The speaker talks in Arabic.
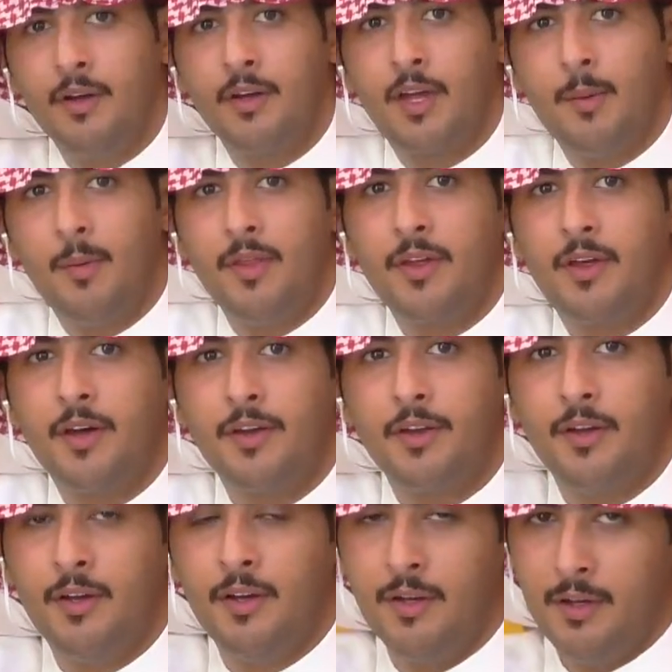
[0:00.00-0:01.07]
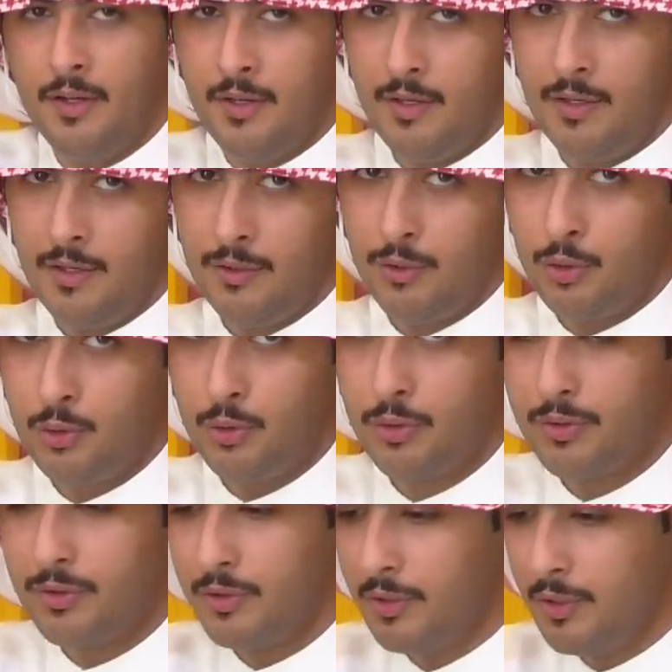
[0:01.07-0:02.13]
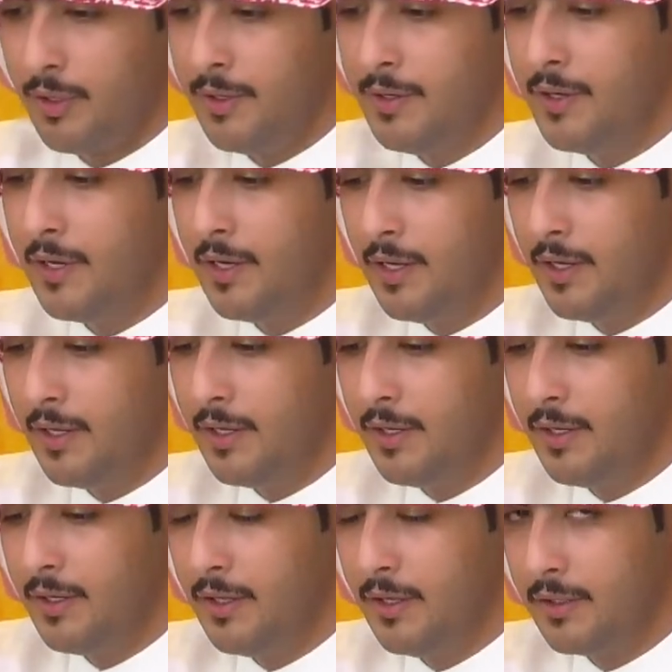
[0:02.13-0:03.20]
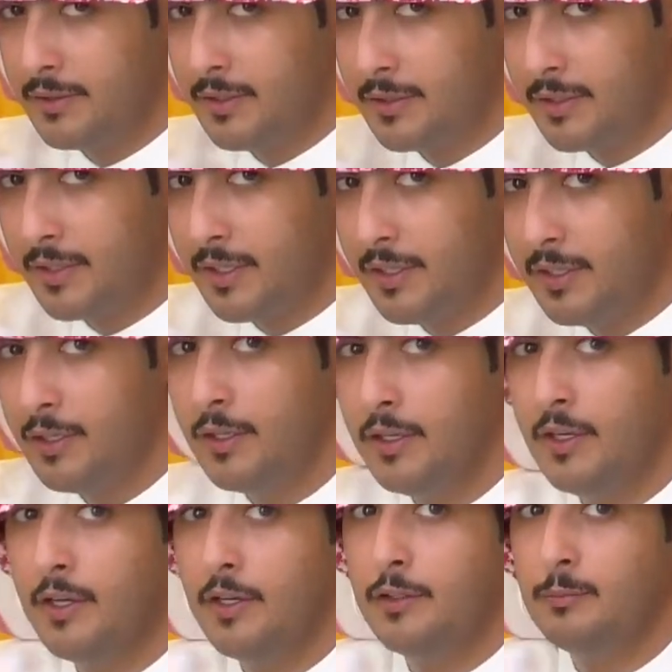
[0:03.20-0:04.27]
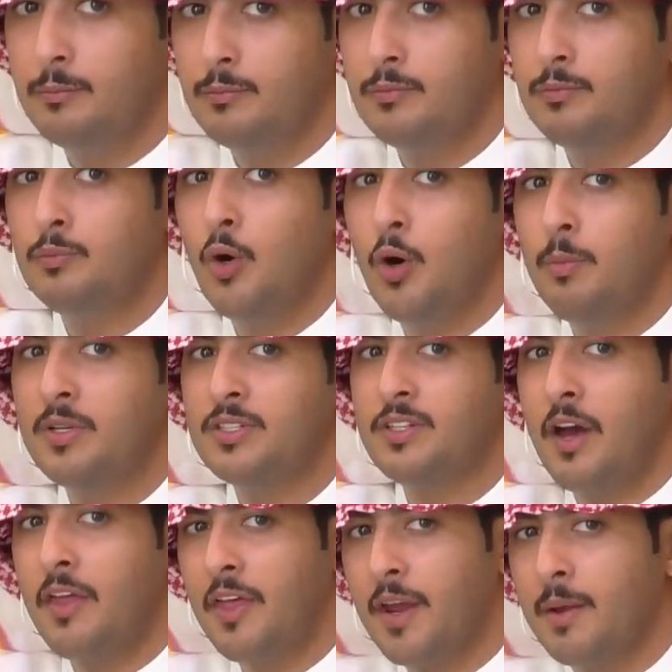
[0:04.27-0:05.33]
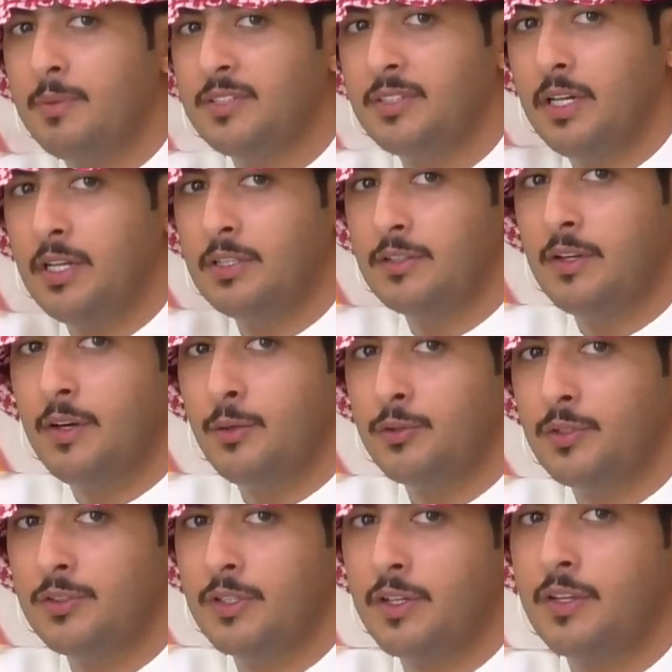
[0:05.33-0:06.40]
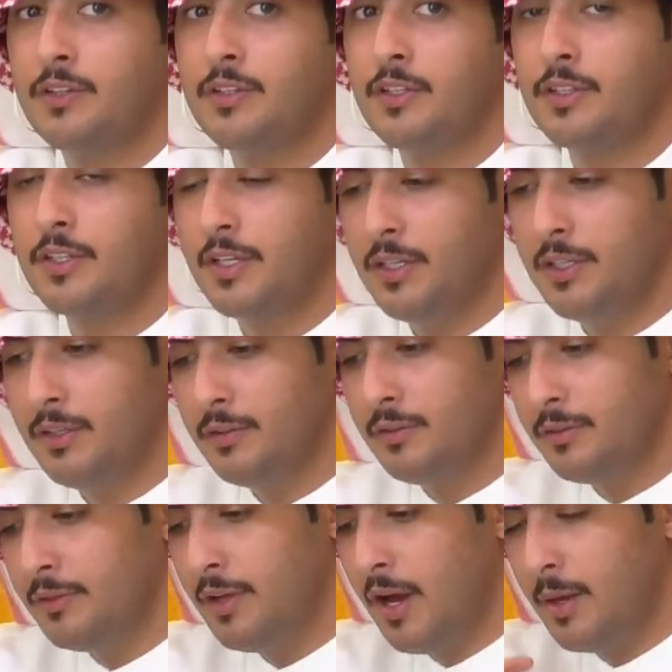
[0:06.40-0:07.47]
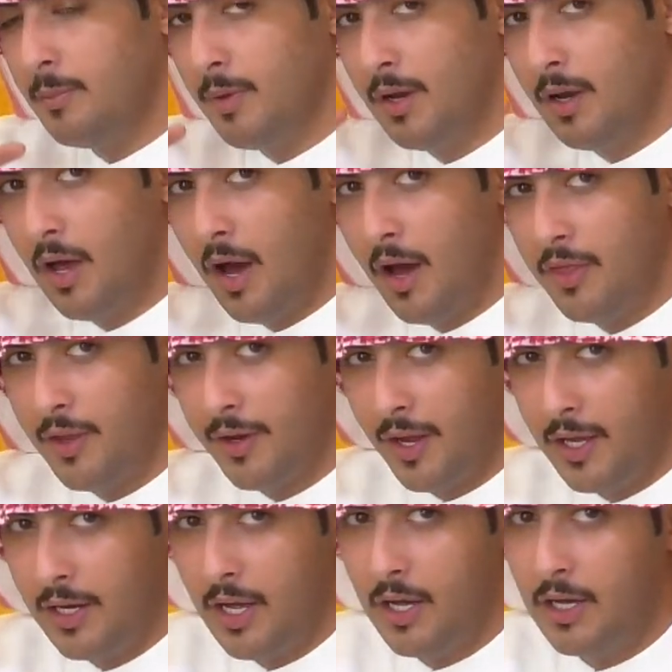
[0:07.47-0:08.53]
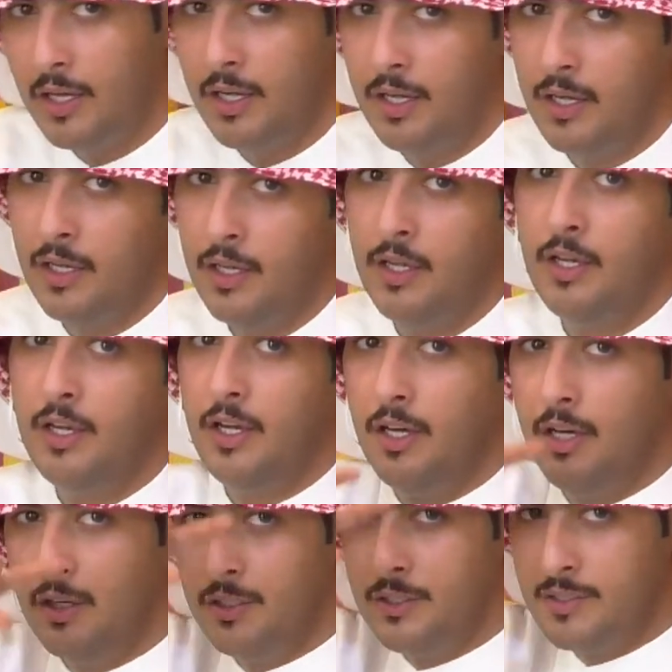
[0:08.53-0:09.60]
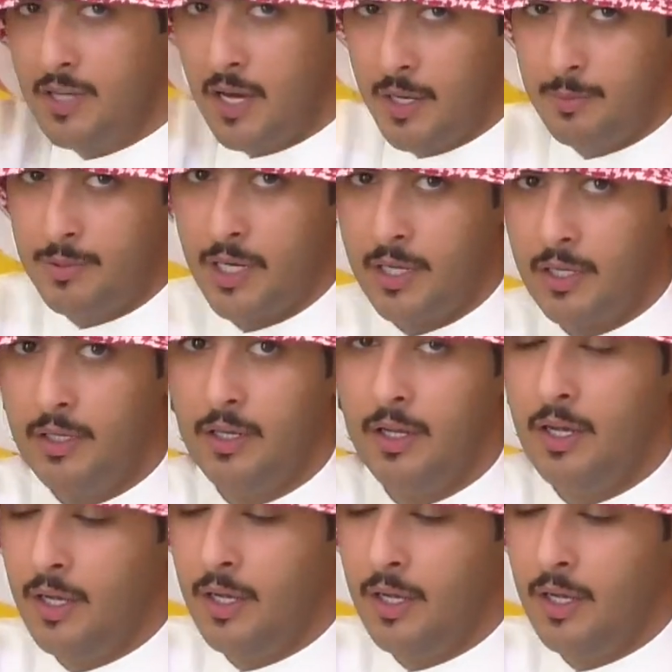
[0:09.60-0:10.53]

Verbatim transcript: كما ذكر الدكتور أن التدخين ما هو بس أثره بس على الأسنان وشيء زي كذا التدخين دائما له أثر على الانسان بشكل آه،